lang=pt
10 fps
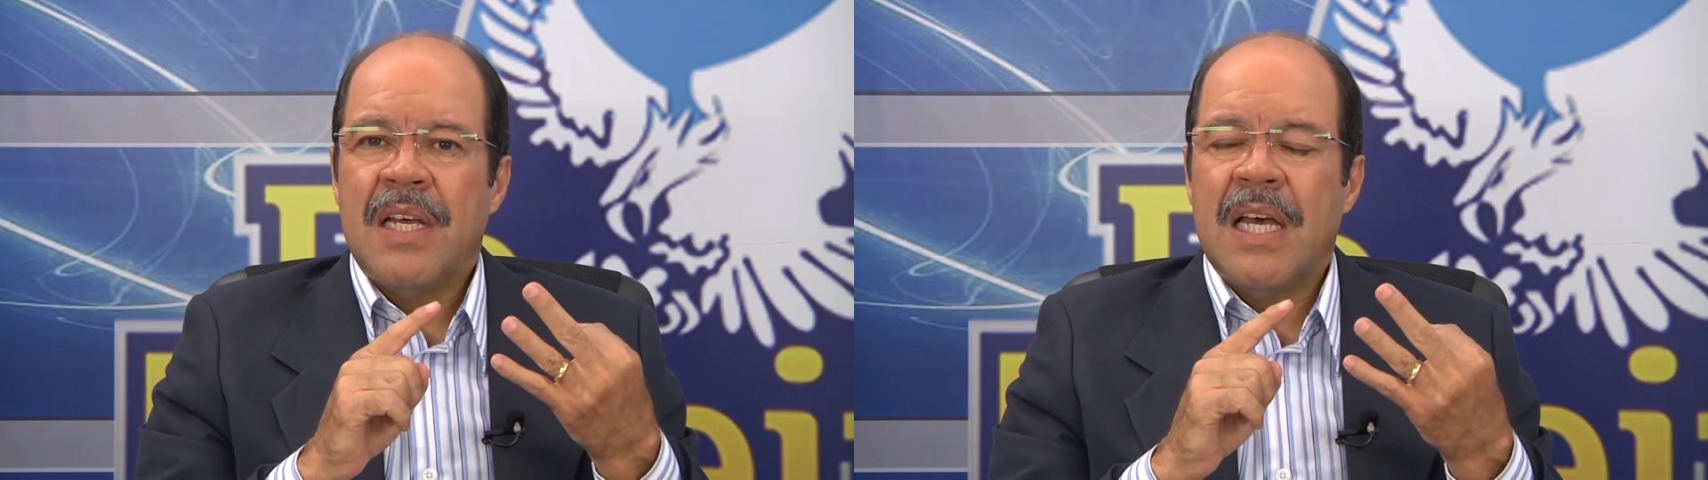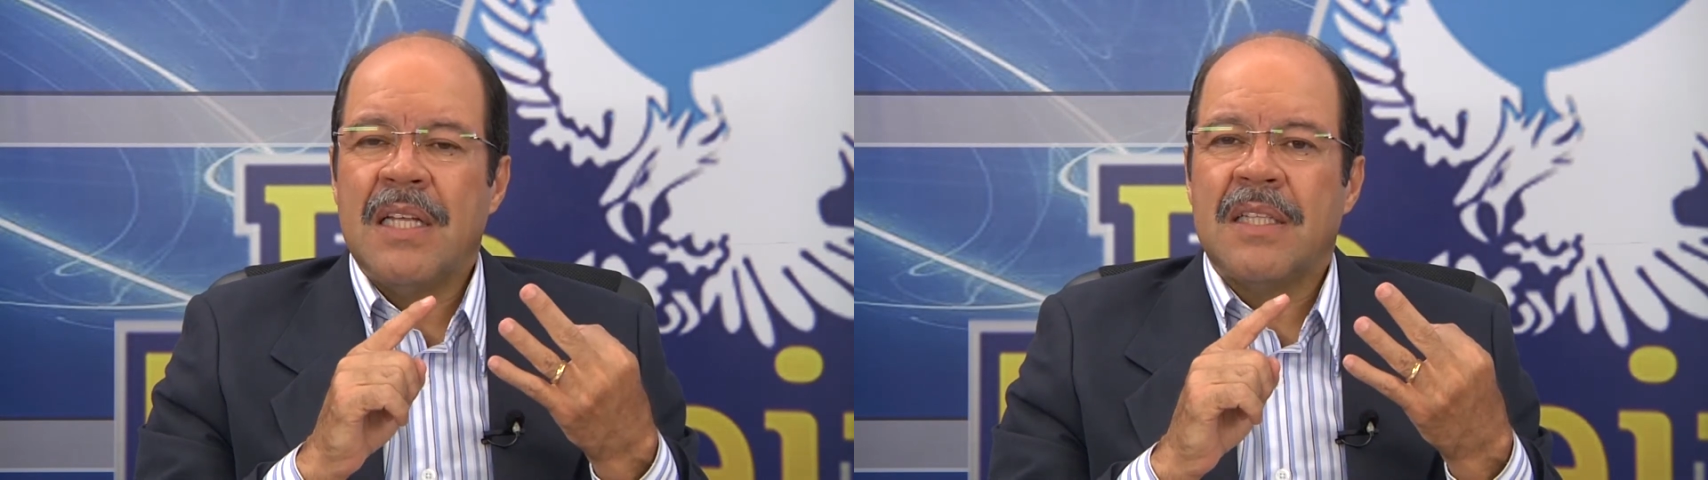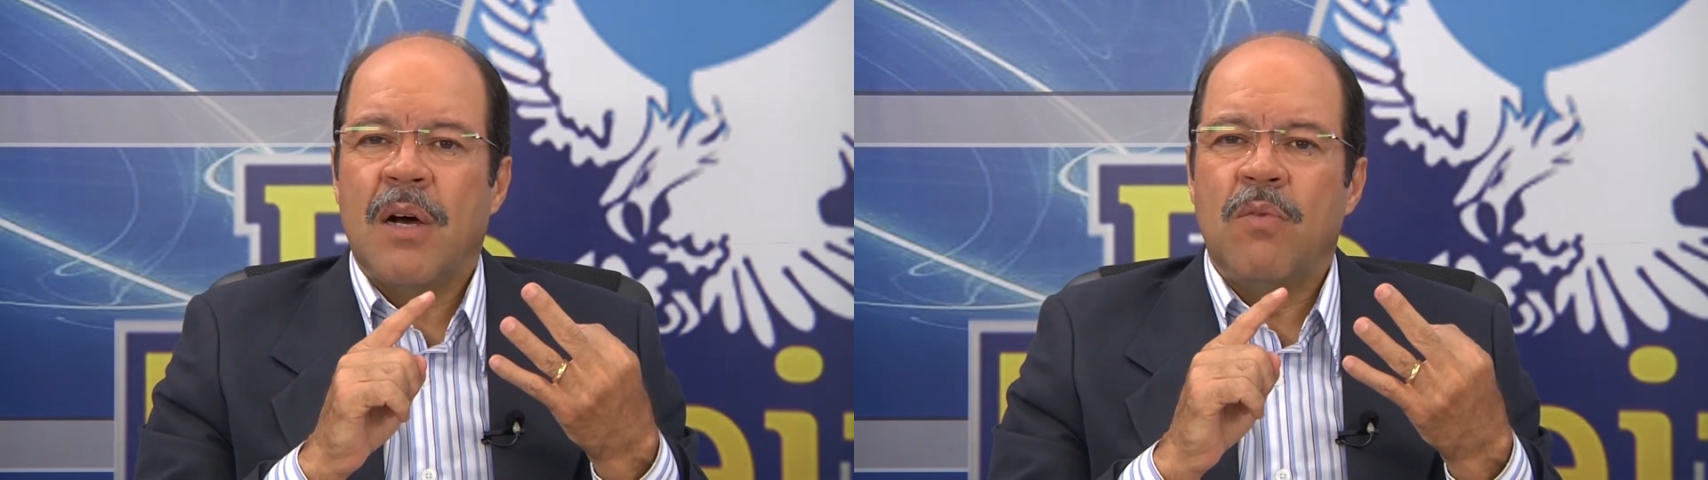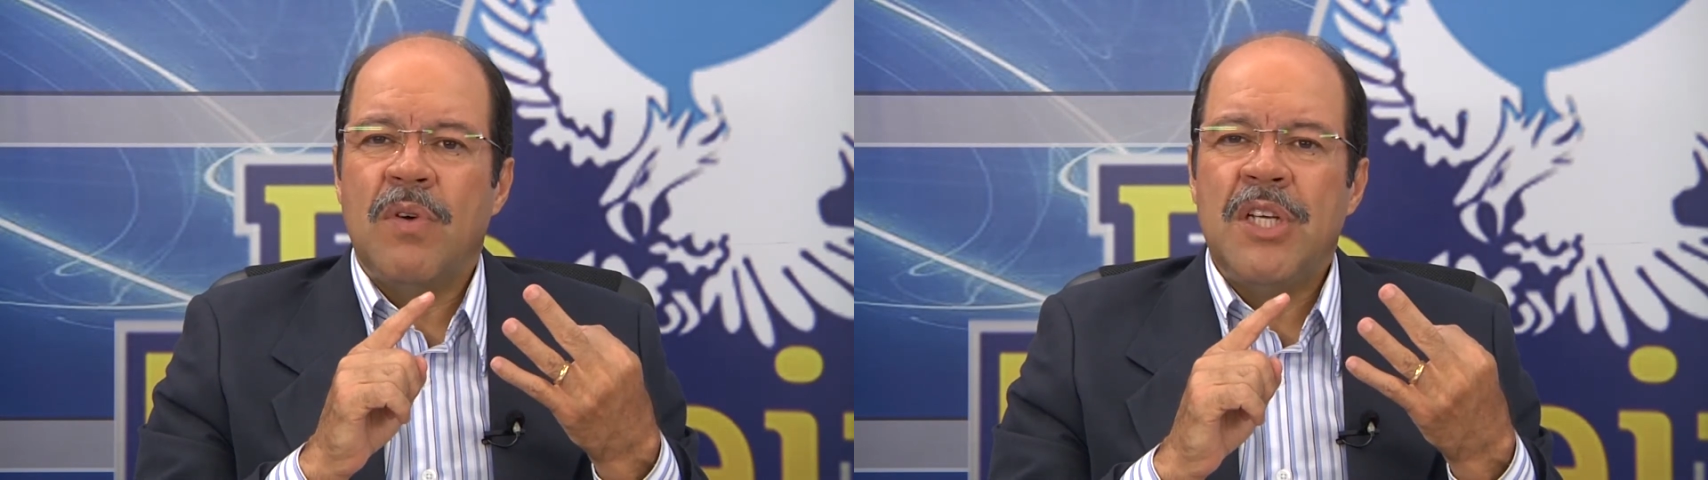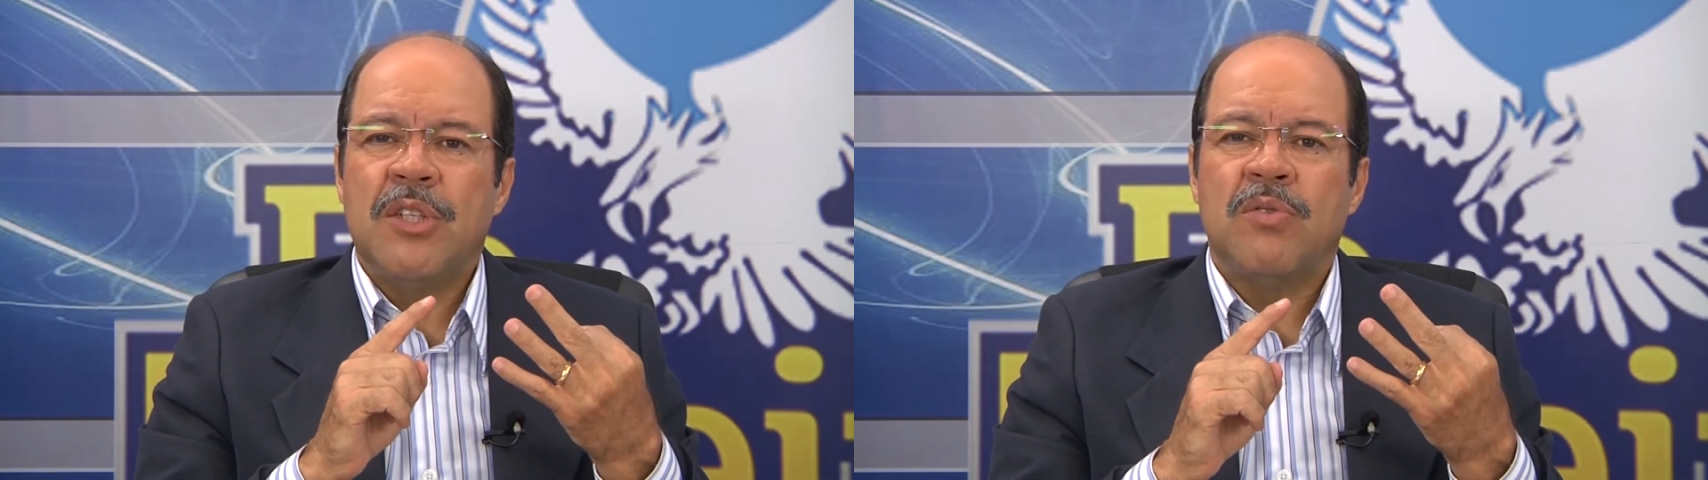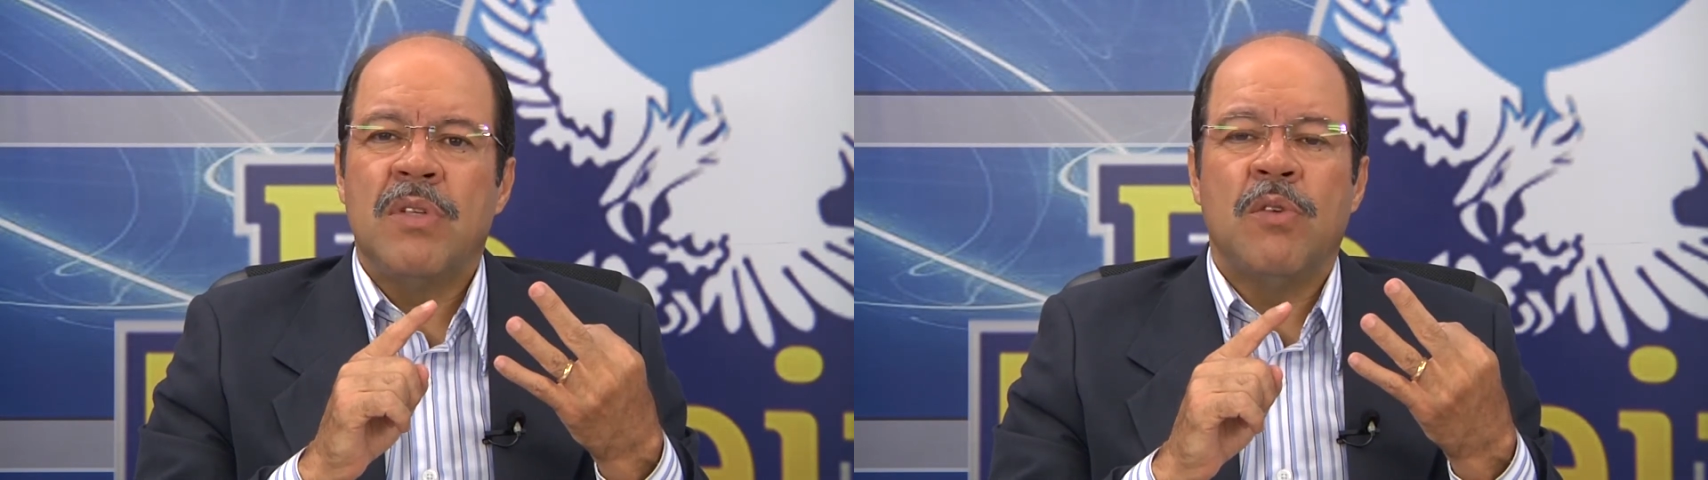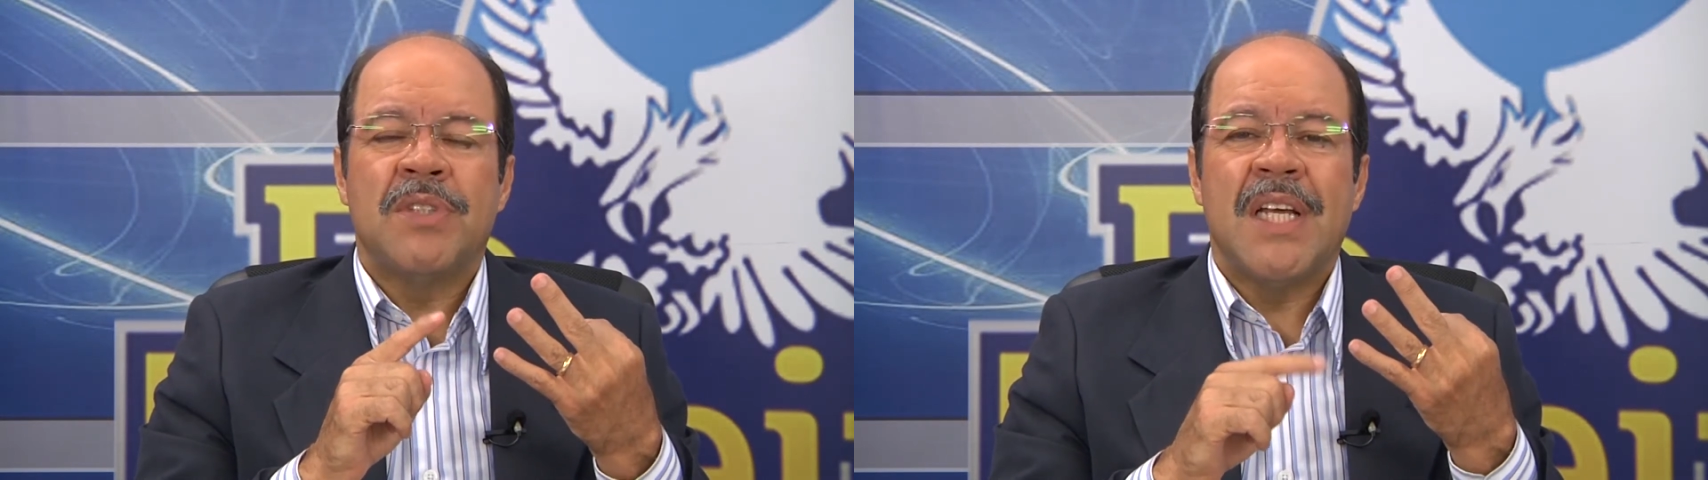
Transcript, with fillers: Então, isto não